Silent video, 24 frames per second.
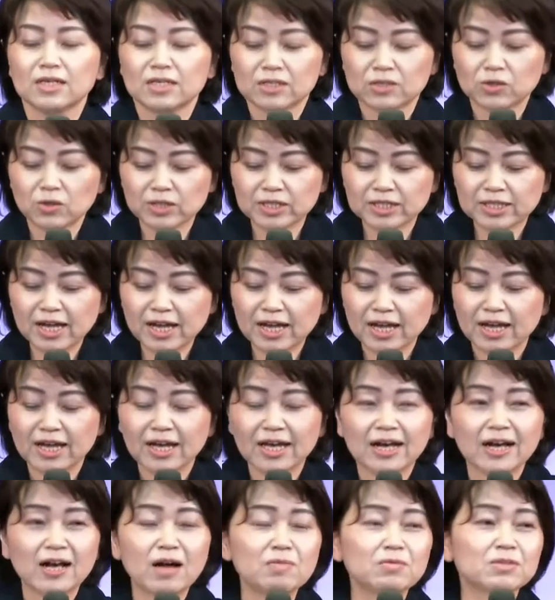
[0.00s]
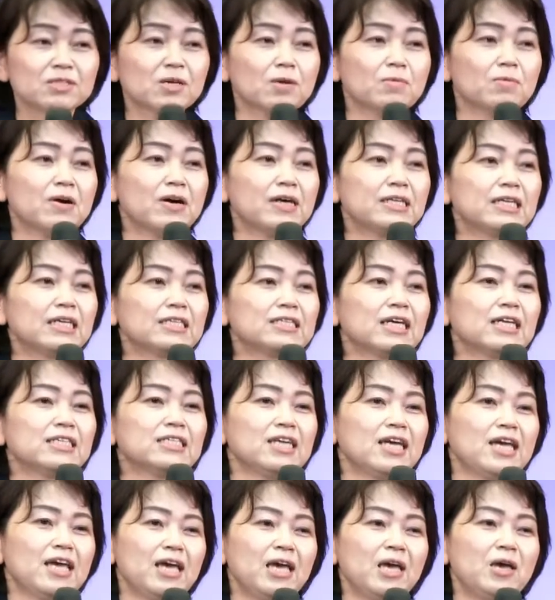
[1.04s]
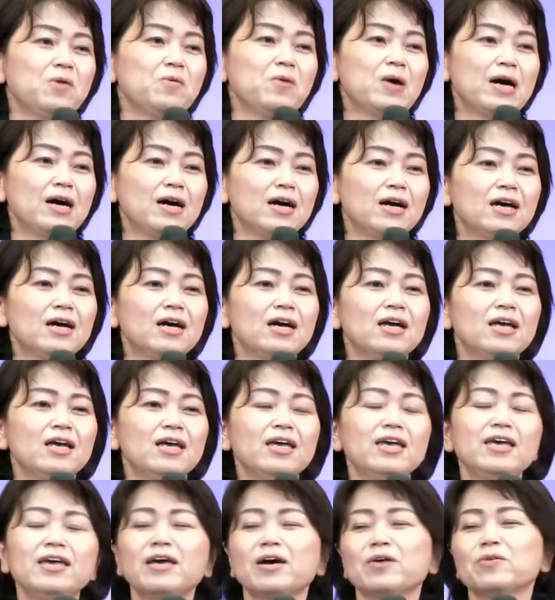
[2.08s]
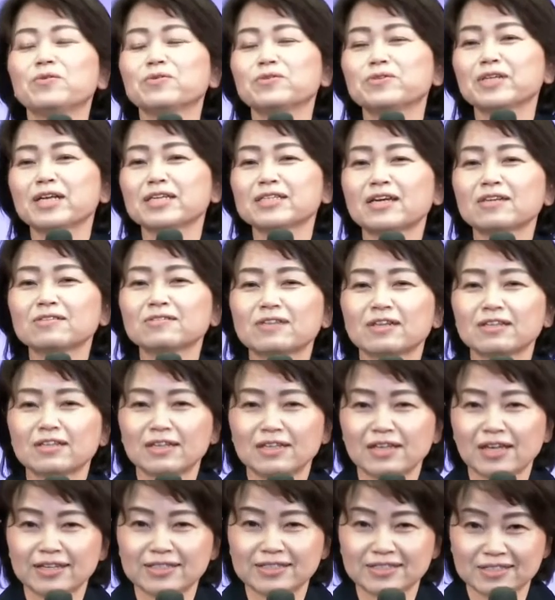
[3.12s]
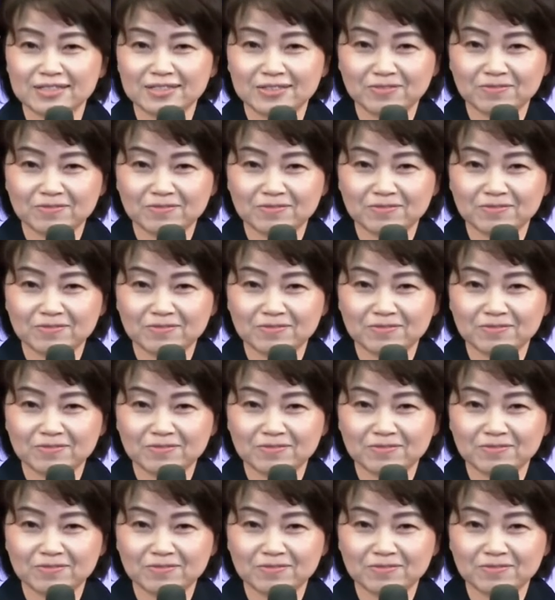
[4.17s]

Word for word: そして神様はあなたに平和。平安をくださる方です。